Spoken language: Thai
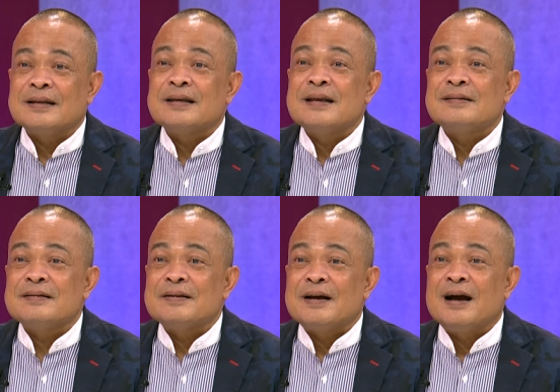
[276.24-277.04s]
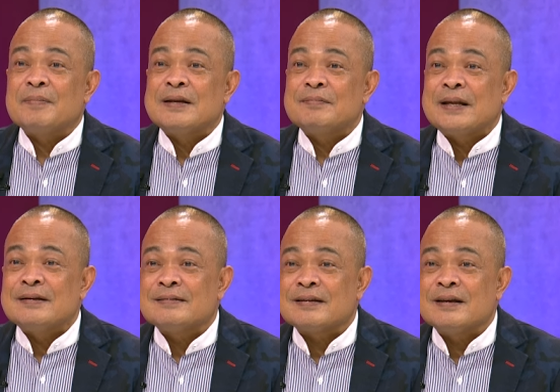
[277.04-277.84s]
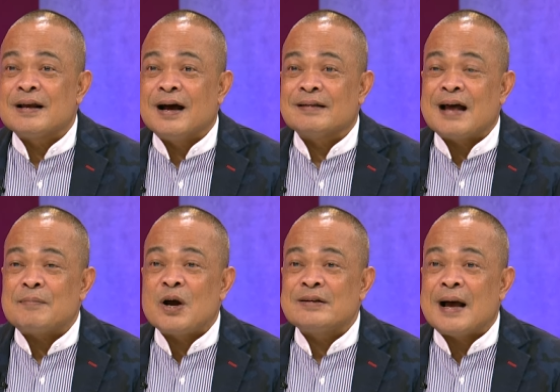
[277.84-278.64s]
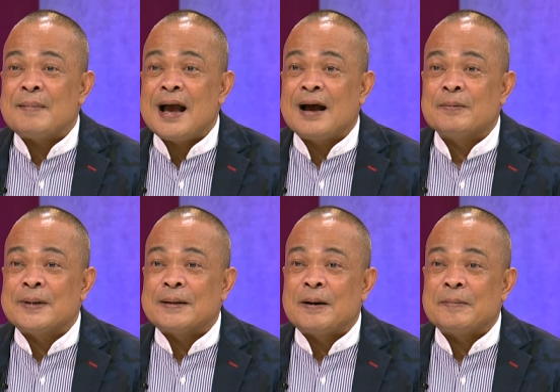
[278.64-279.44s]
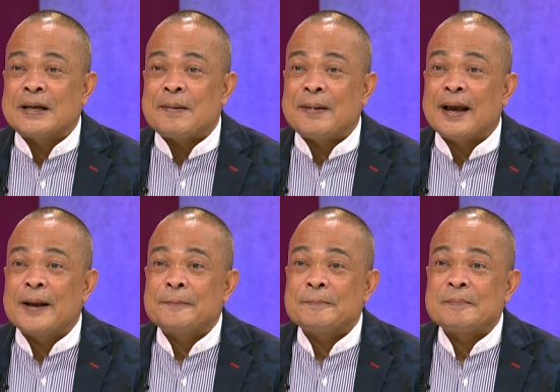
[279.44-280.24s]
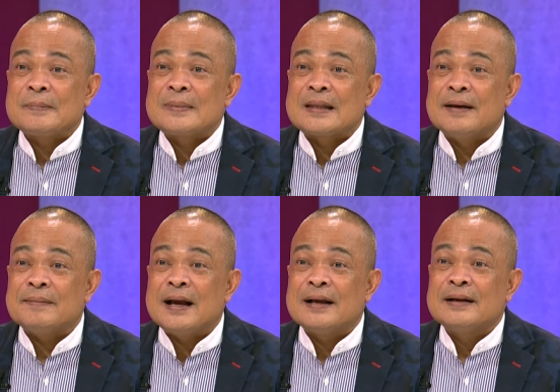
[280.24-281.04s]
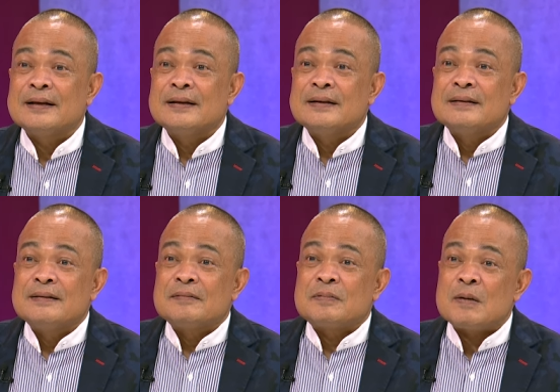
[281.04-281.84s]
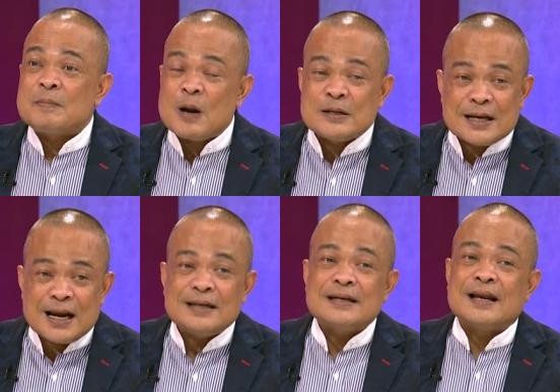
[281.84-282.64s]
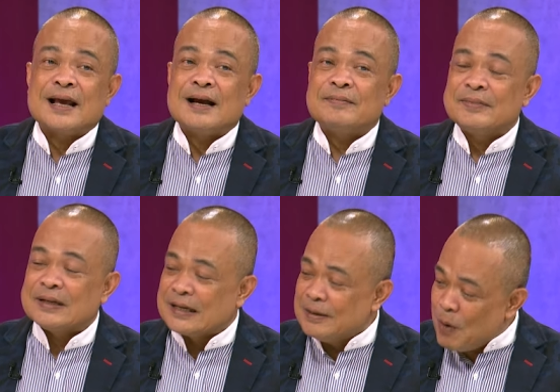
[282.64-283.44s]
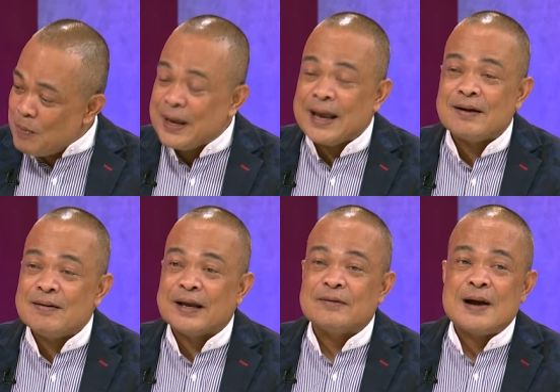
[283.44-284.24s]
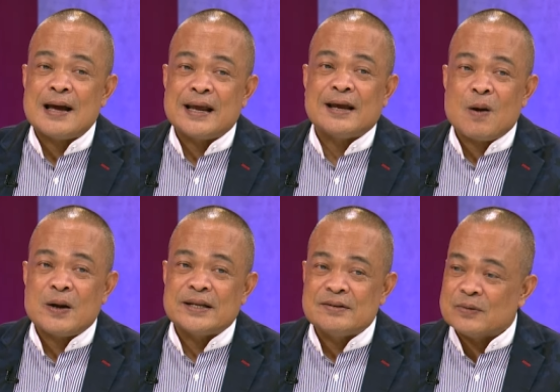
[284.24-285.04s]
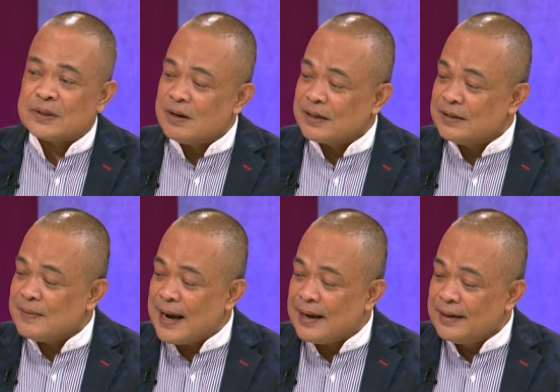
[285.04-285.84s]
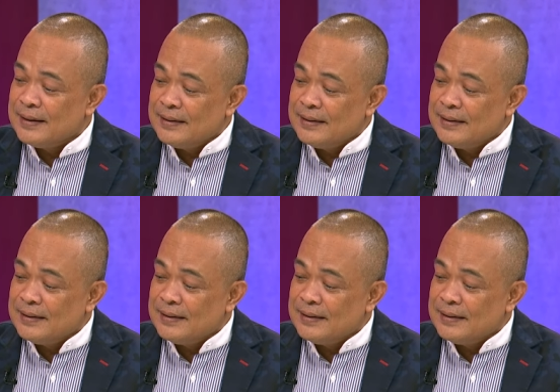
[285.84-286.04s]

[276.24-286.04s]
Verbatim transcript: ผู้อาวุโสเป็น335เอามาทำไมเห็นไหมเพราะฉะนั้นเนี่ยนะครับคือผมเองก็เห็นว่าแน่นอนที่สุดก็คือว่า